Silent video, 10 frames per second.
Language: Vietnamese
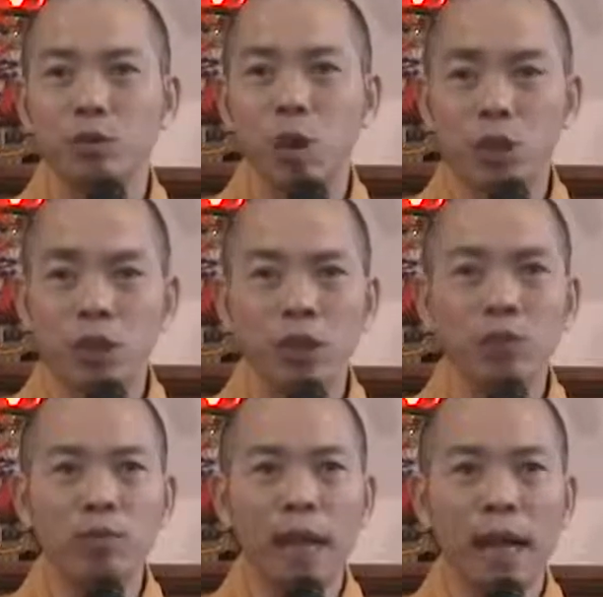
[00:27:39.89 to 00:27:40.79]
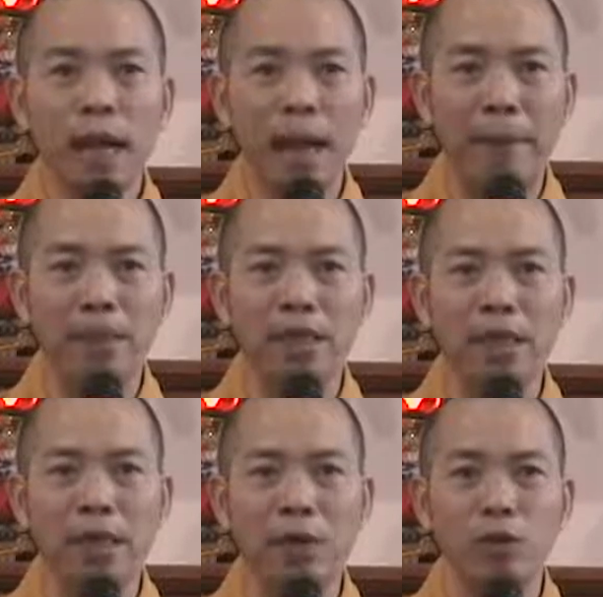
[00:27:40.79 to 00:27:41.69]
Còn như chúng ta làm được
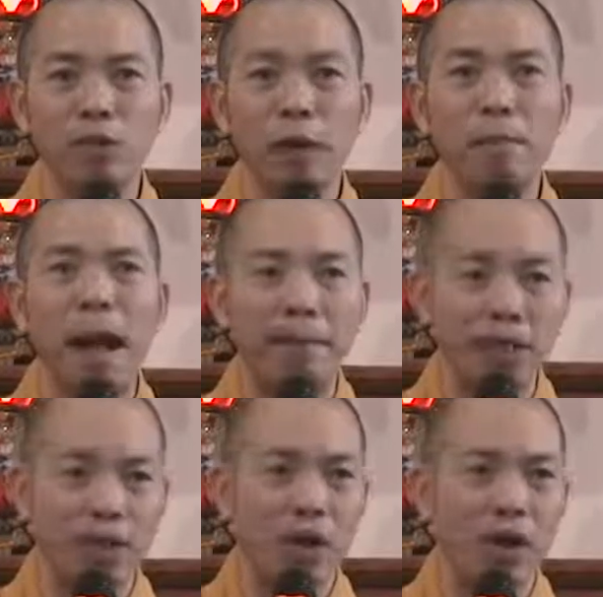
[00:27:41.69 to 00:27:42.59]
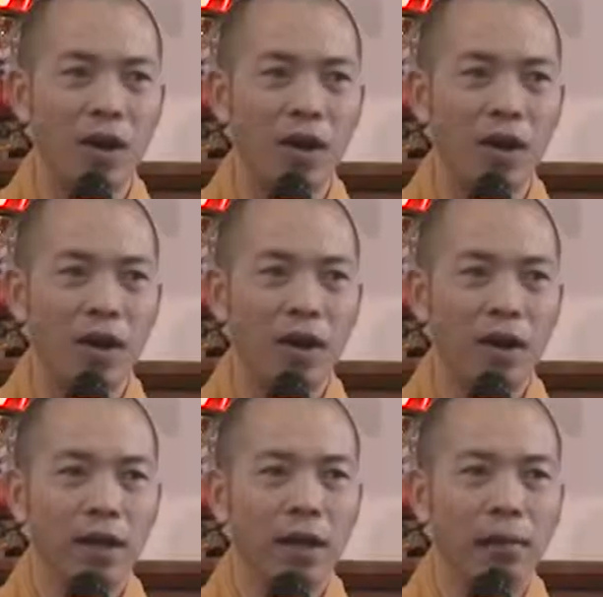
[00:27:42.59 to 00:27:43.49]
tới đâu chúng ta bám tới đó.
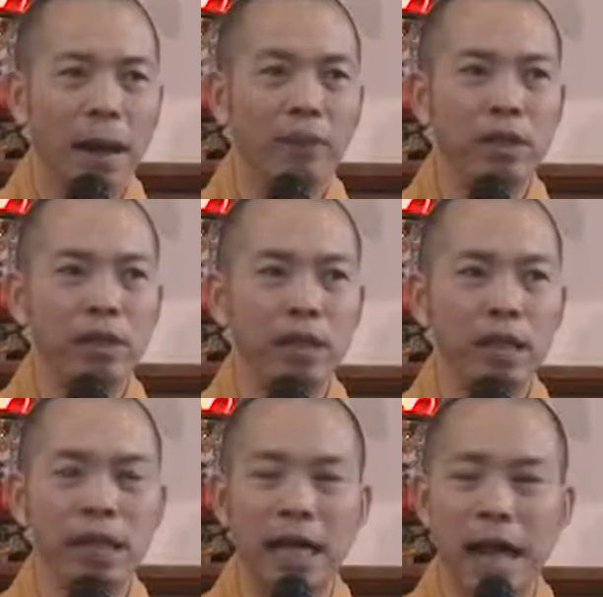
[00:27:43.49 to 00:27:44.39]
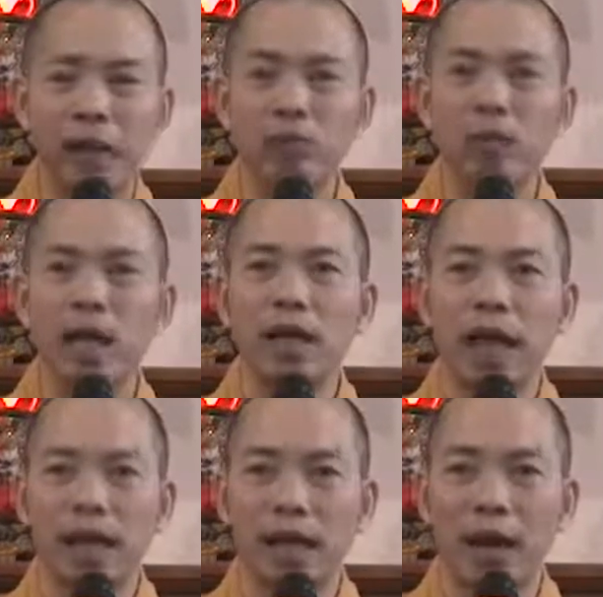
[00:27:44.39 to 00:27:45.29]
Khi bám được rồi cái ngã chúng ta
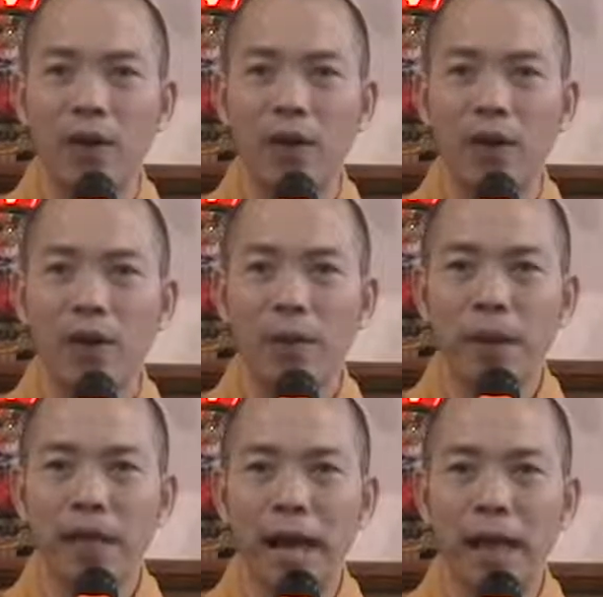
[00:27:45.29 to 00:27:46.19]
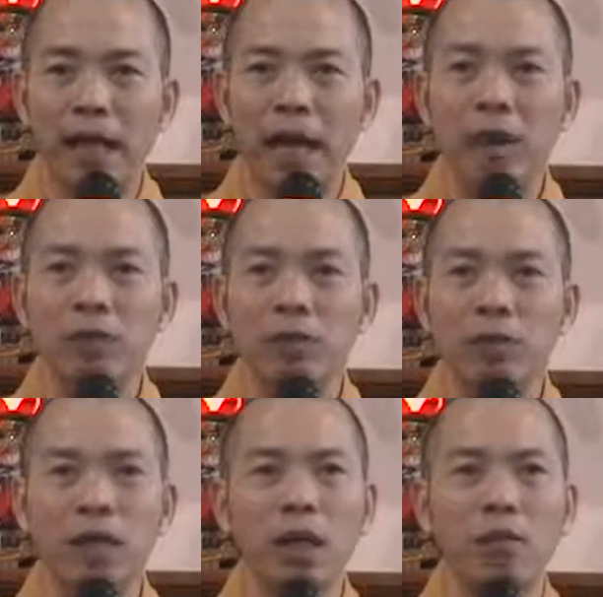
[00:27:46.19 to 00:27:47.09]
càng cao, mà càng cao thì
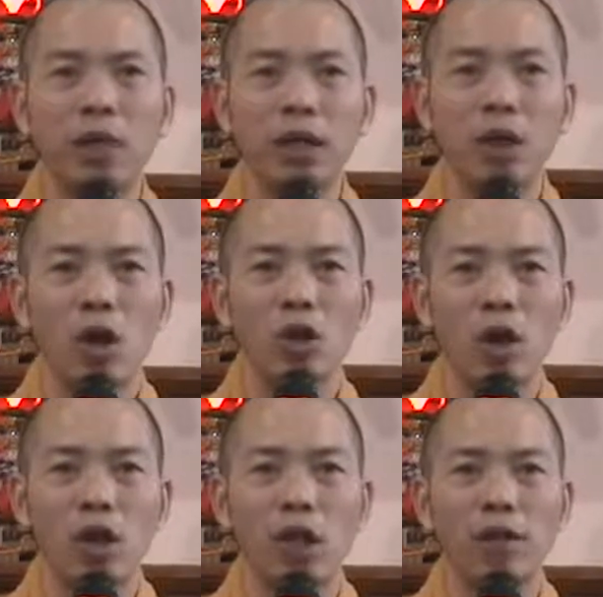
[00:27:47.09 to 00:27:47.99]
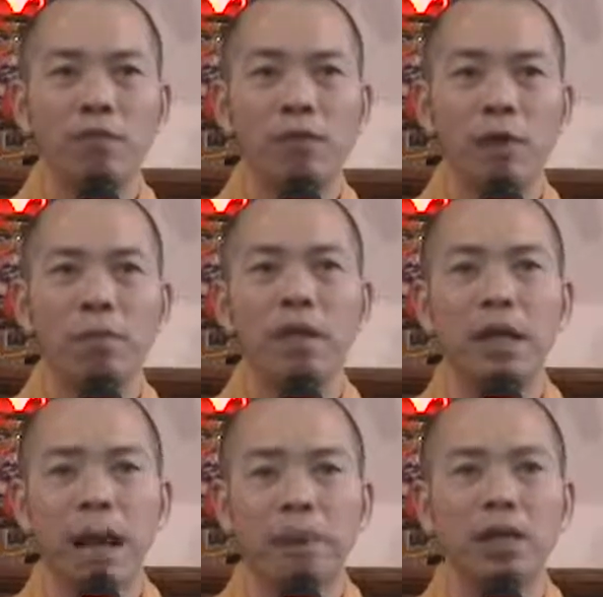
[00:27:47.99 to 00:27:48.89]
chúng ta không giải thoát, cho nên vẫn
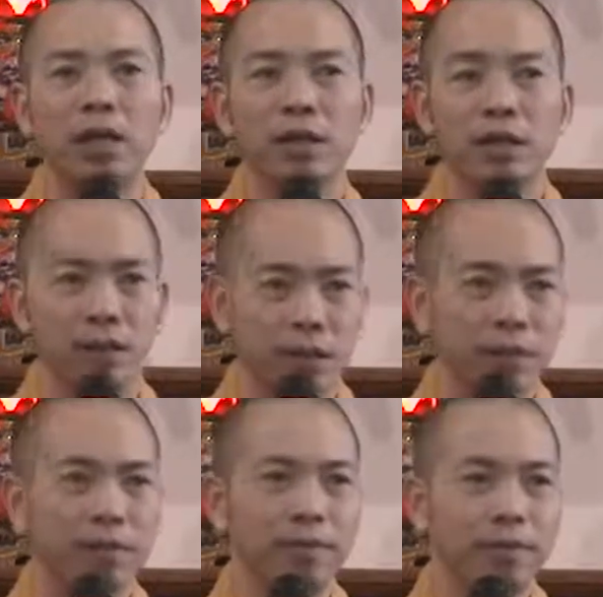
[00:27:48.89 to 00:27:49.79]
bị áp lực như thường.